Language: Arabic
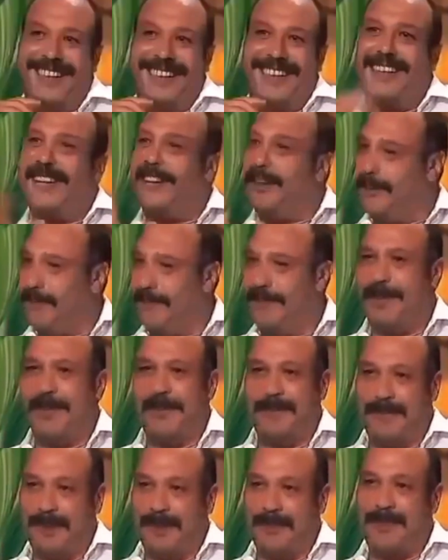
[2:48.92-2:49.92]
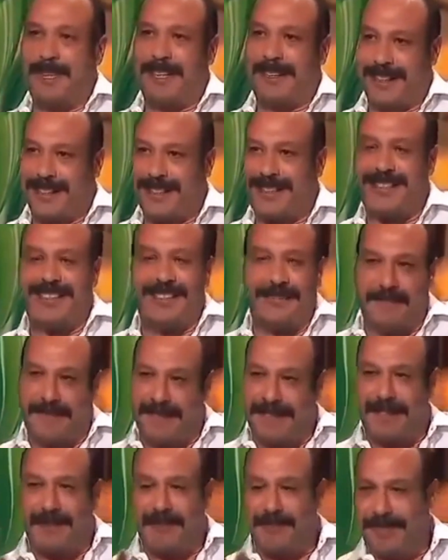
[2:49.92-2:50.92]
آه لا هم هم هم الكاست اللي
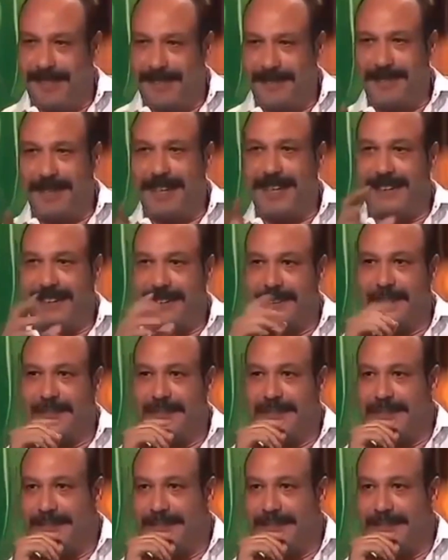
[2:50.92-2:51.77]
معايا هم اللي توتر من نوع